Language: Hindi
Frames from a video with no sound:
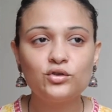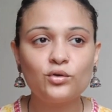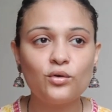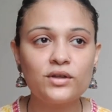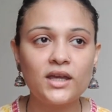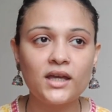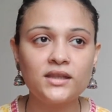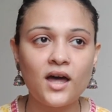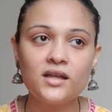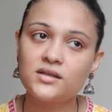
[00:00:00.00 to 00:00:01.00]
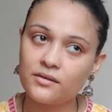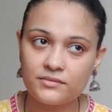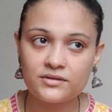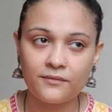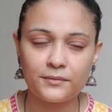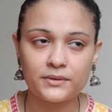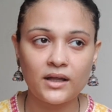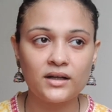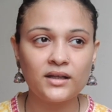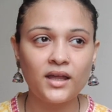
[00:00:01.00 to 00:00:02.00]
तो ये था जर्मन शेफर्ड
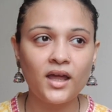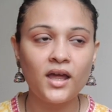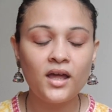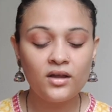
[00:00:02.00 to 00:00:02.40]
था ठीक है